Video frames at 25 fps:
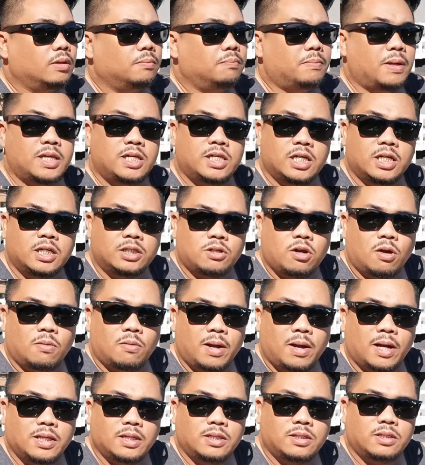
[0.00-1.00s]
เป็นชื่อช่อง
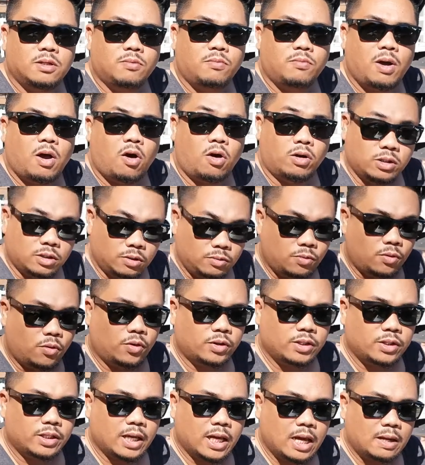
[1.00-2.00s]
ใหม่ที่ชื่อว่า On the
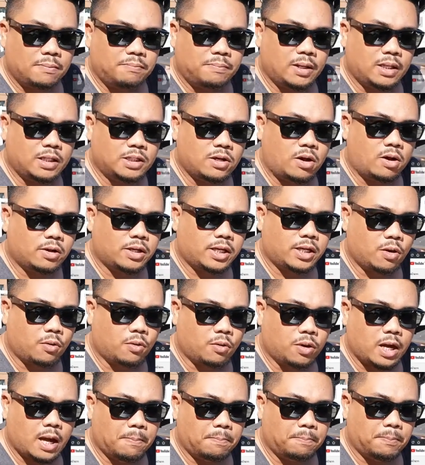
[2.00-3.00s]
Road นะฮะ เป็นช่องเกี่ย
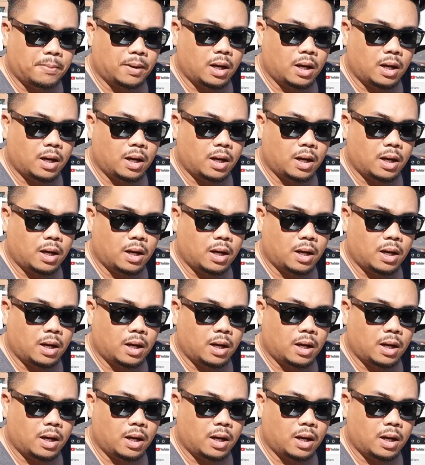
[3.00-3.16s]
วกับ